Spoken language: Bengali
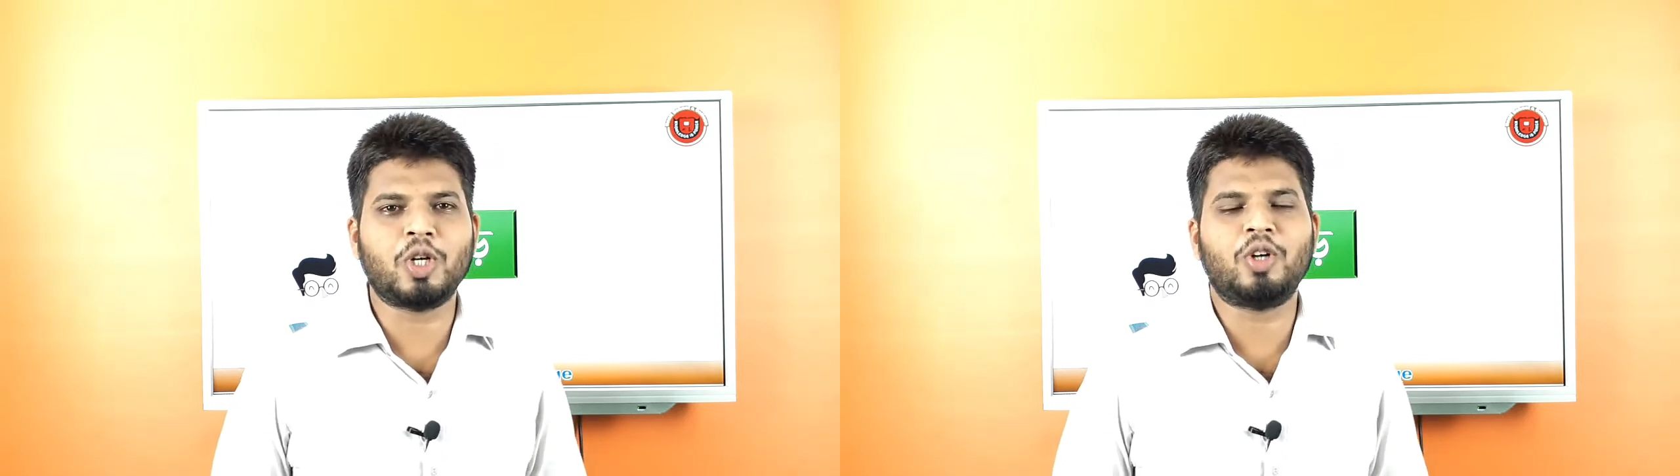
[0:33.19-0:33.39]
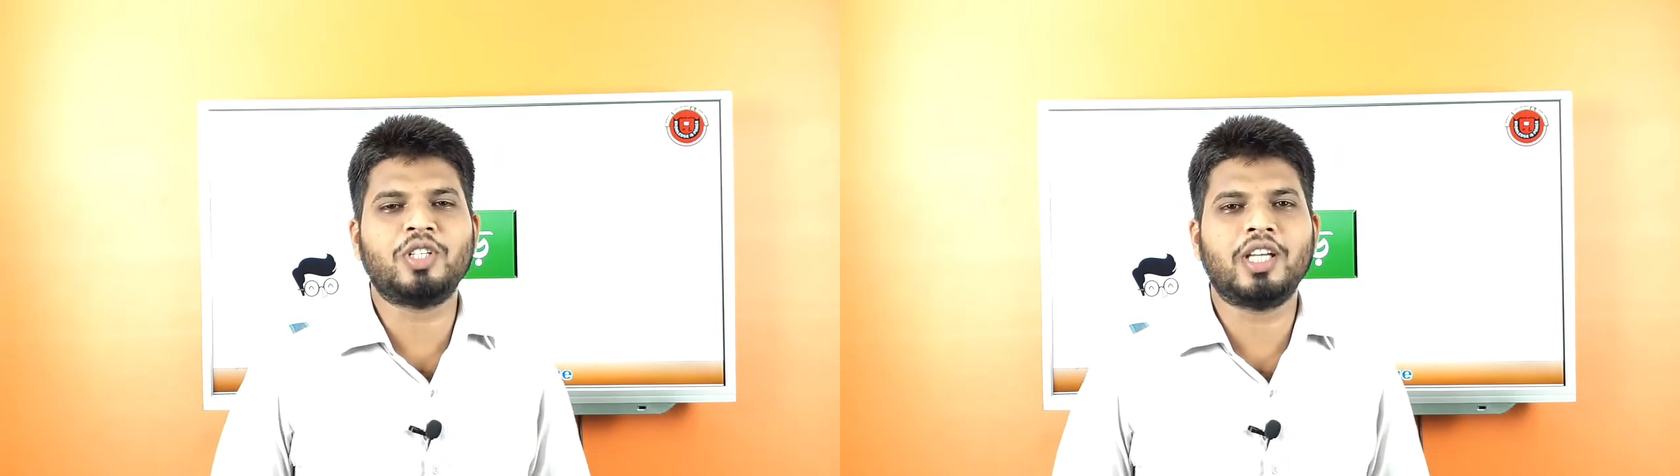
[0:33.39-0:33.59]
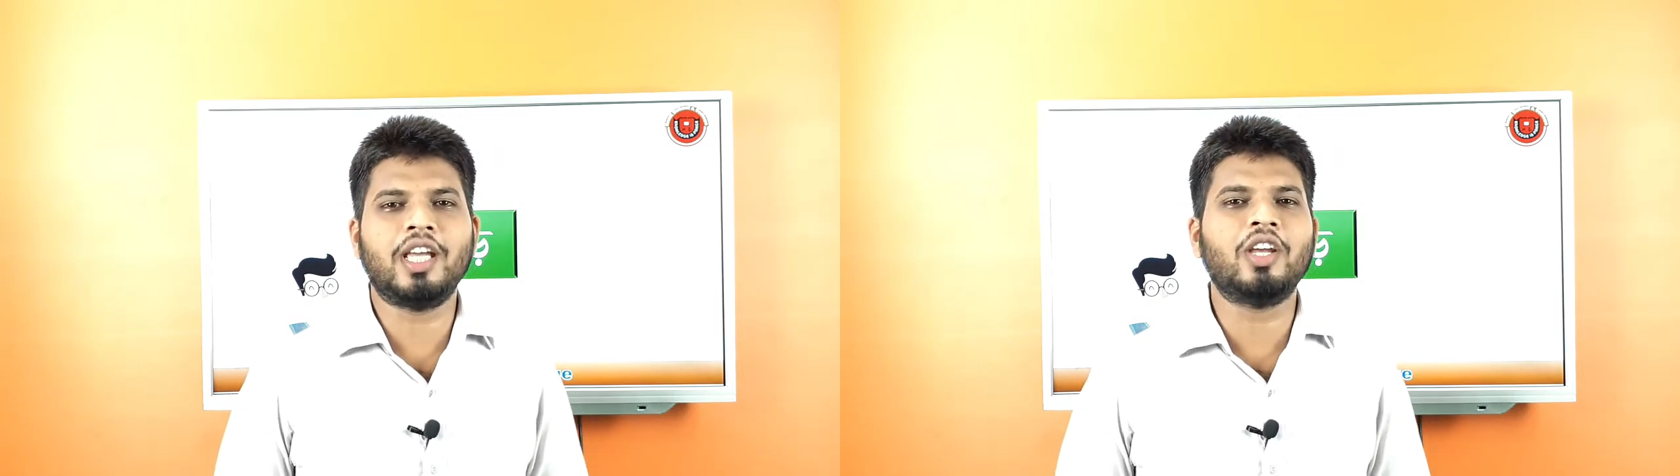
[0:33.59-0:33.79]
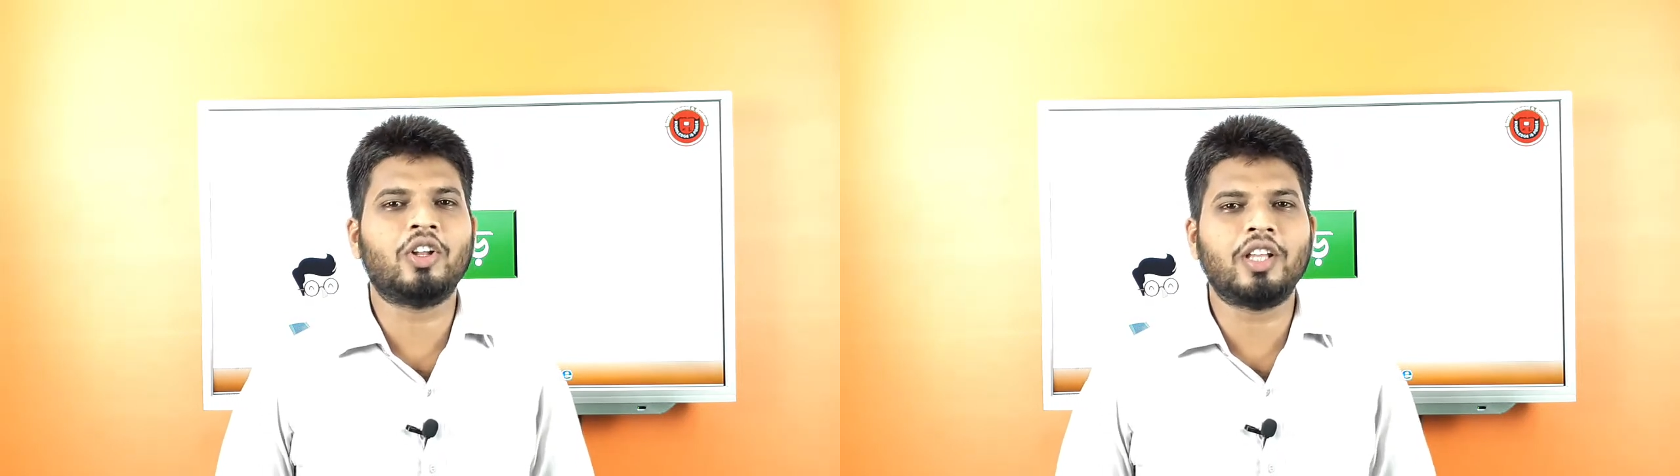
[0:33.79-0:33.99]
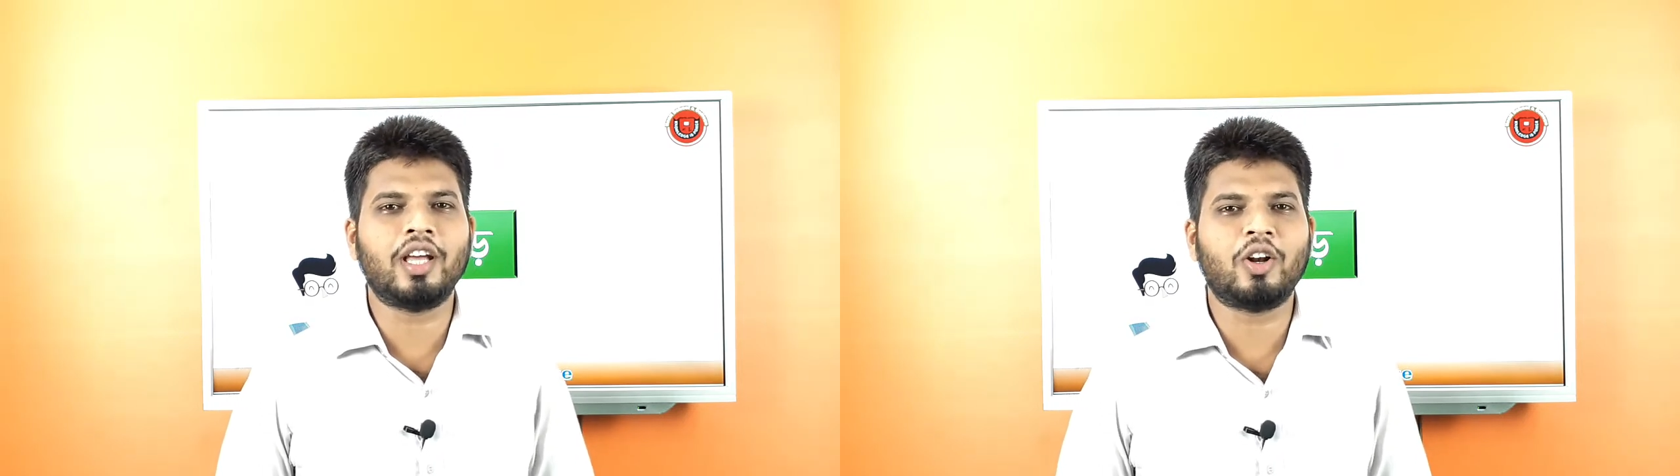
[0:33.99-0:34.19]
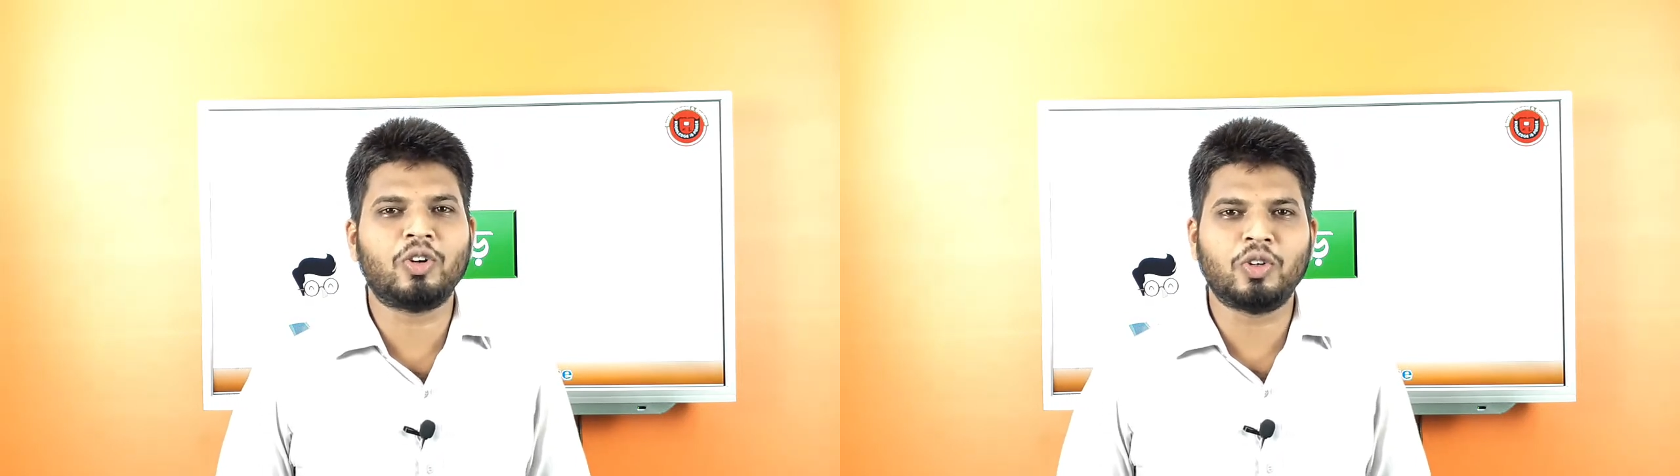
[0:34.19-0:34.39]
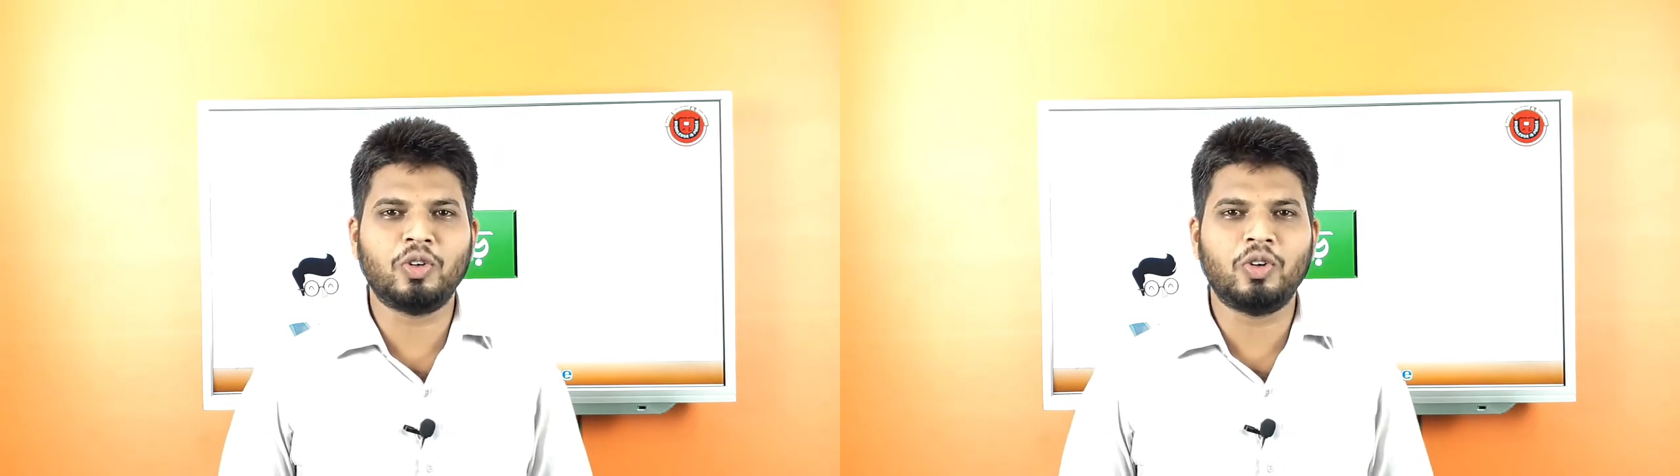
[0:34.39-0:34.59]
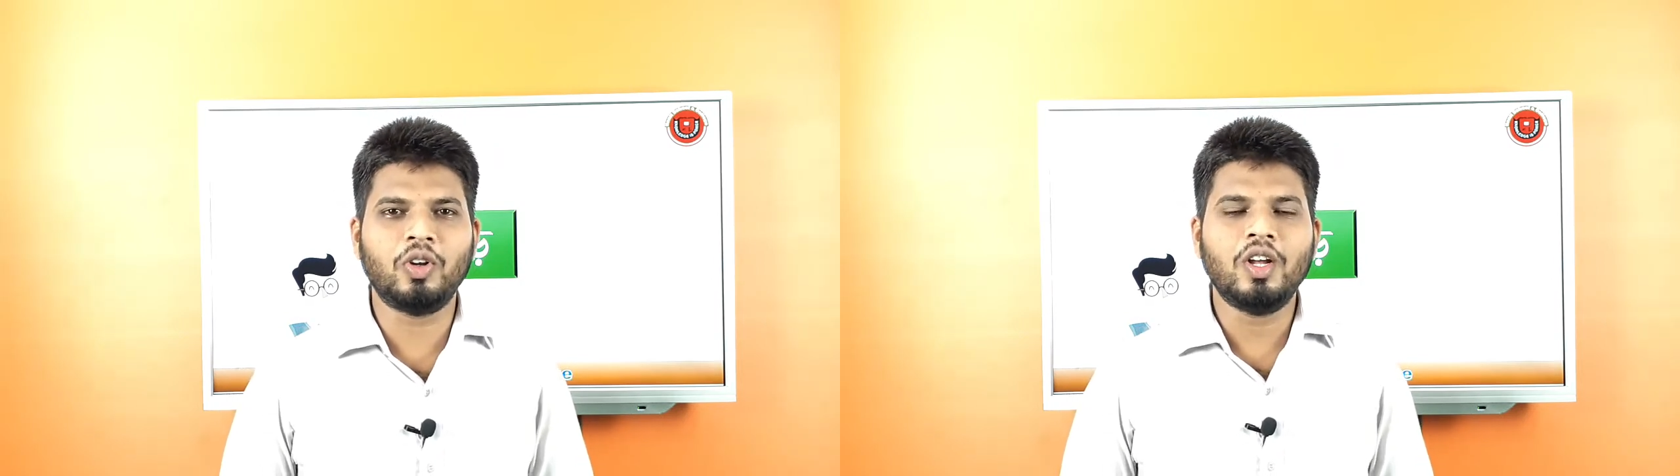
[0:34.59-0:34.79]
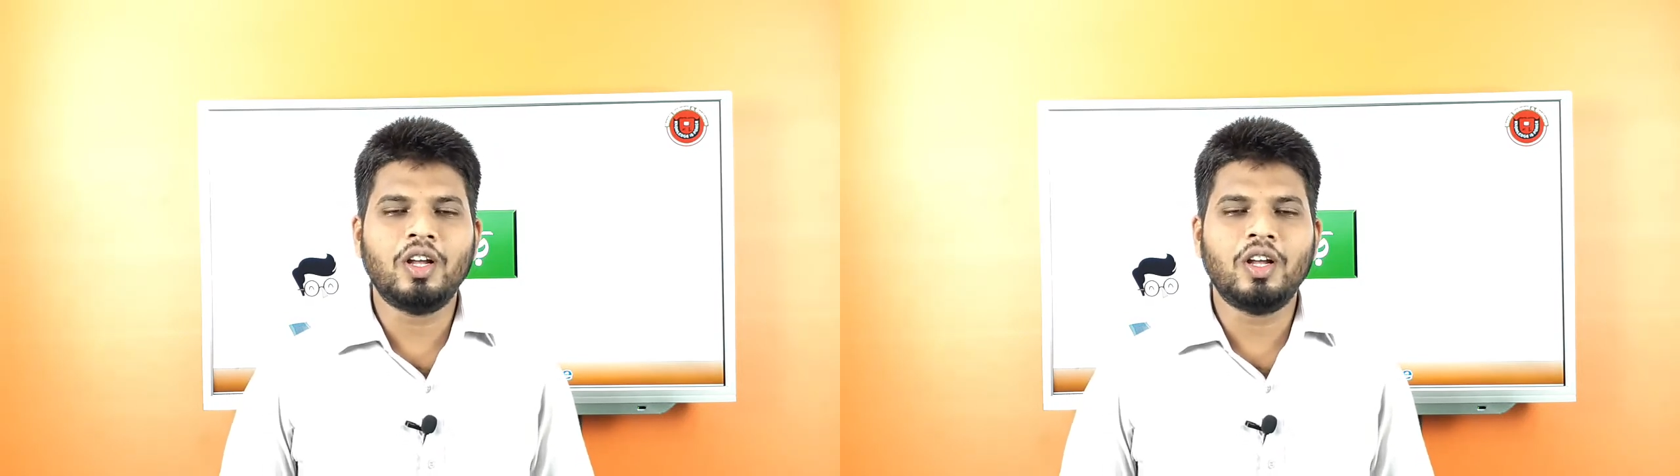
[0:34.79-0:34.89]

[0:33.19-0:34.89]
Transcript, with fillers: সহজেই এই অধ্যায়ের অঙ্কগুলো